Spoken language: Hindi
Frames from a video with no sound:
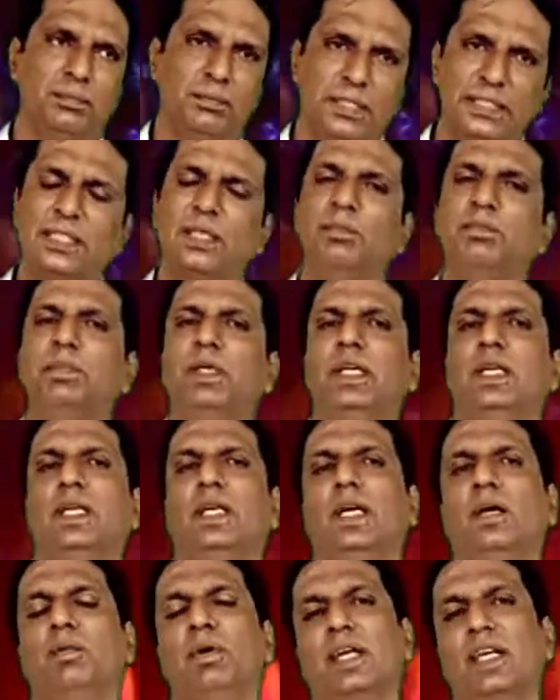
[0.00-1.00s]
मज़हब
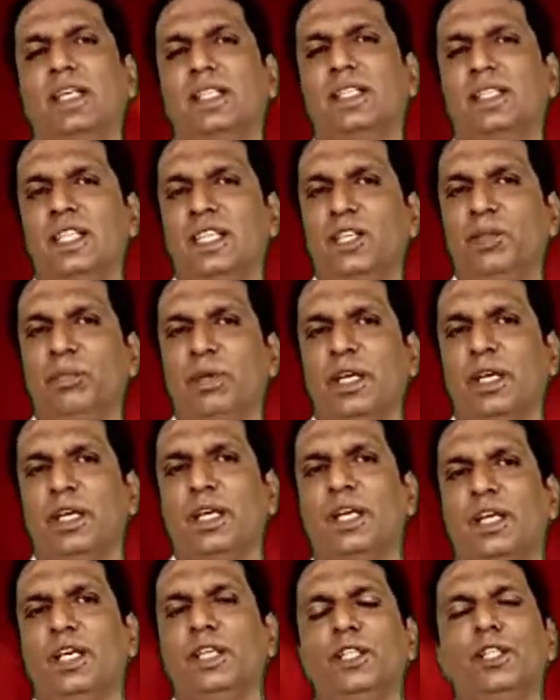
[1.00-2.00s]
में हमारे दीन में
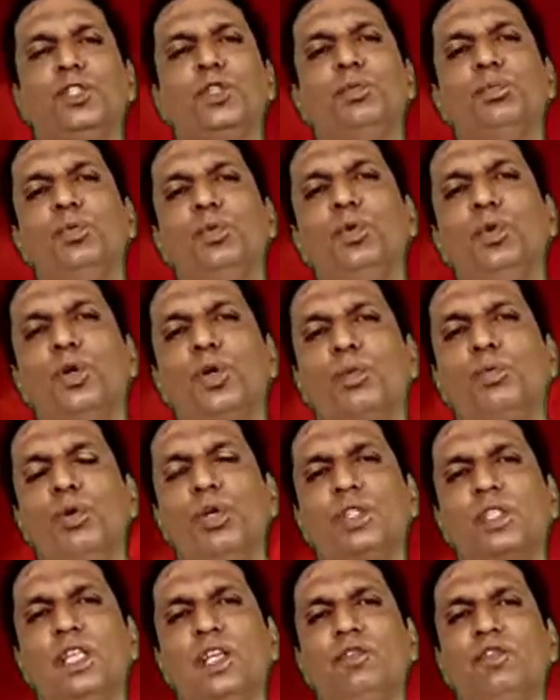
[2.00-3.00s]
ये जो लोग
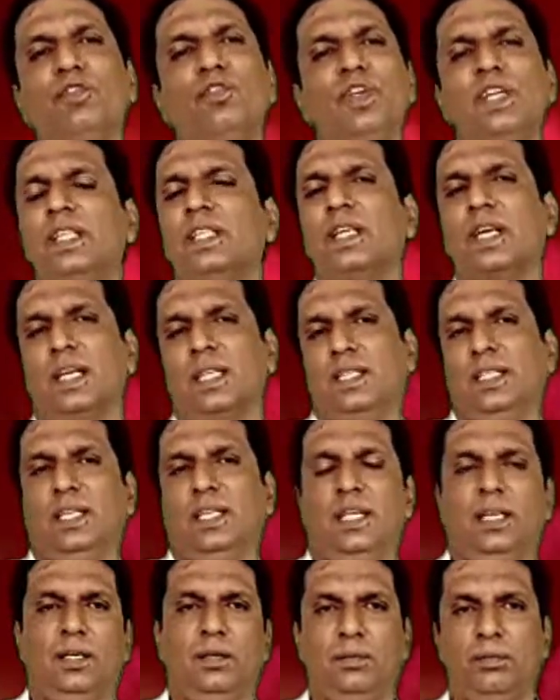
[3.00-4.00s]
मुख्तलिफ़ विरद करते
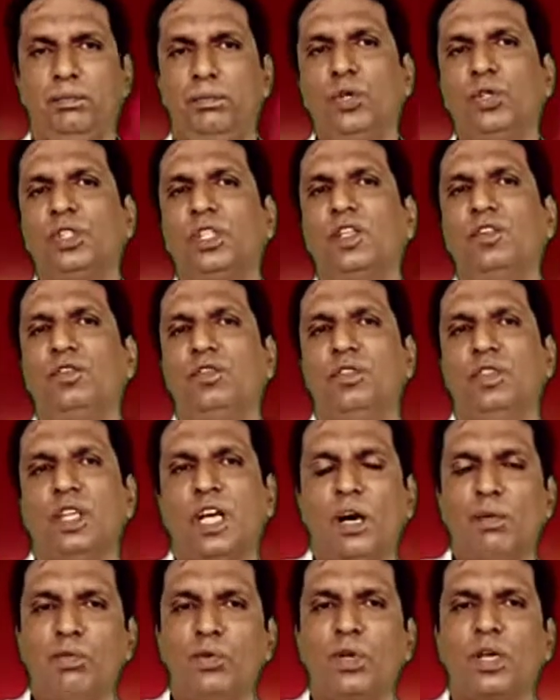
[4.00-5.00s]
हैं मुख्तलिफ़
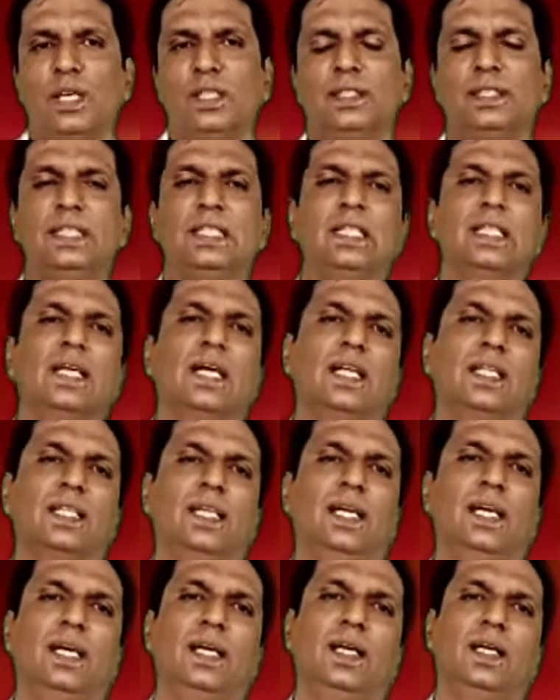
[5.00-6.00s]
नामों का ज़िक्र
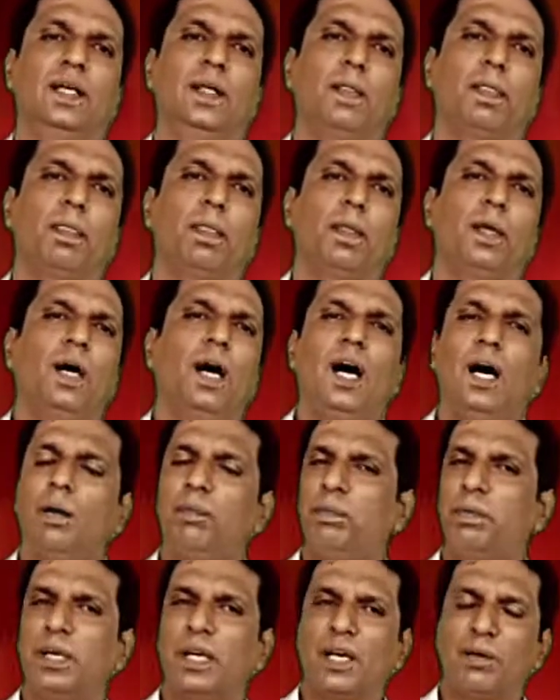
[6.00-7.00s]
करते हैं
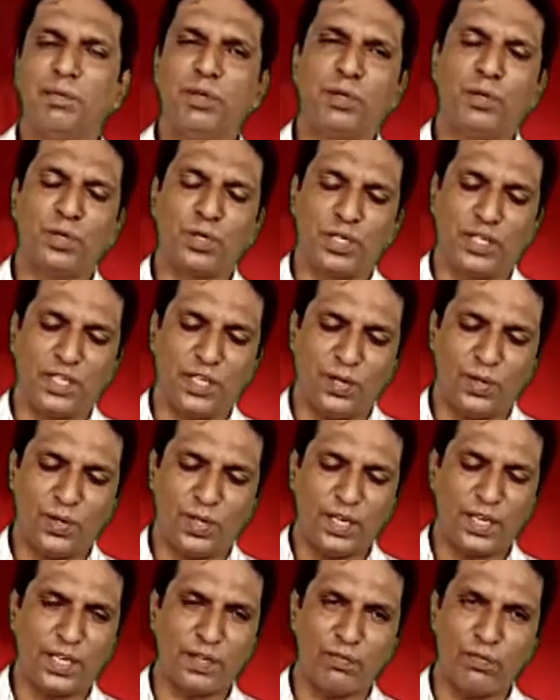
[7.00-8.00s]
आपने कभी गौर किया
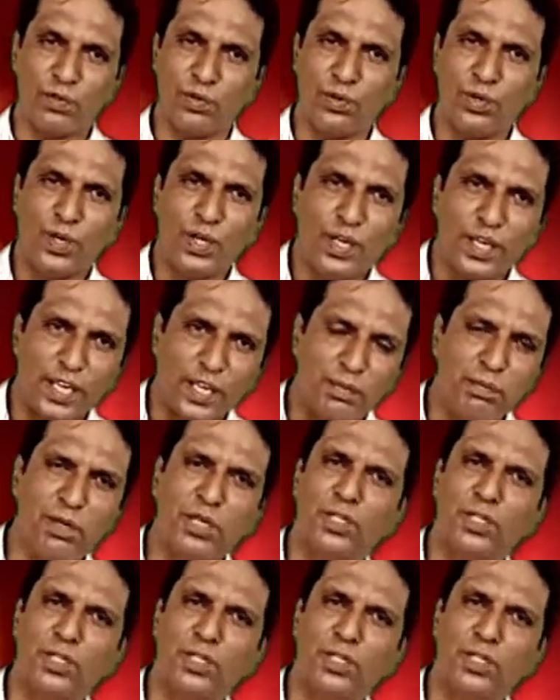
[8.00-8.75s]
होगा कि वो एक